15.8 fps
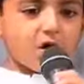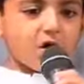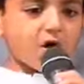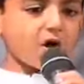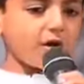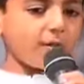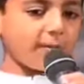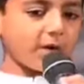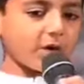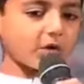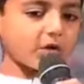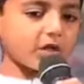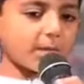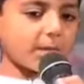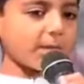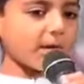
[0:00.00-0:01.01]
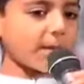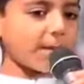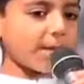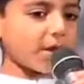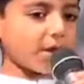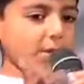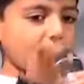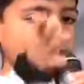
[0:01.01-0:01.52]
और मनुष्य अपने
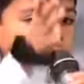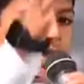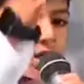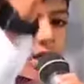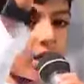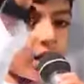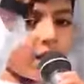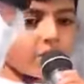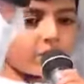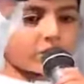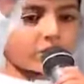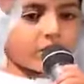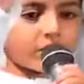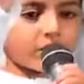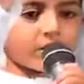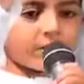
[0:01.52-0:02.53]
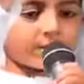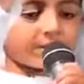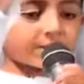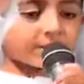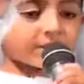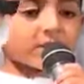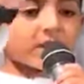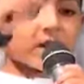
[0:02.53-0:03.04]
पैरों पर खड़ा हो
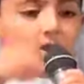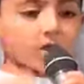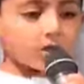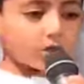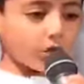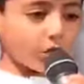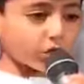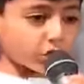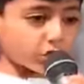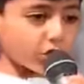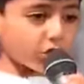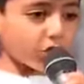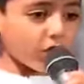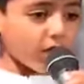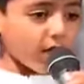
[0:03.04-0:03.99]
सके दोस्तों